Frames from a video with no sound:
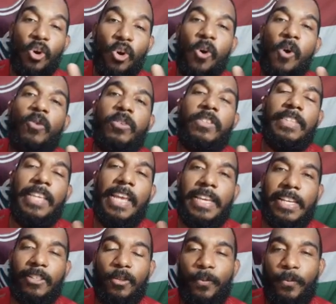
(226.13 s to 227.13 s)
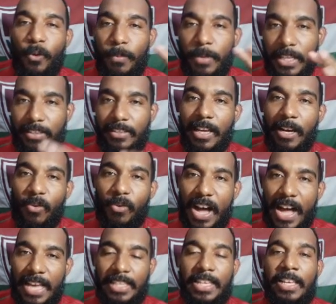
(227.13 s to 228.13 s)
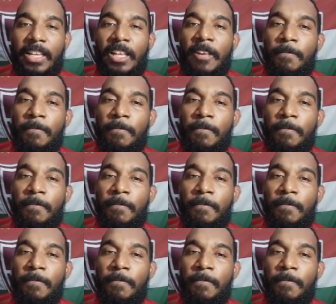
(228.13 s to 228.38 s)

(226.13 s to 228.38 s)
Ou seja, se o Fluminense aguarda,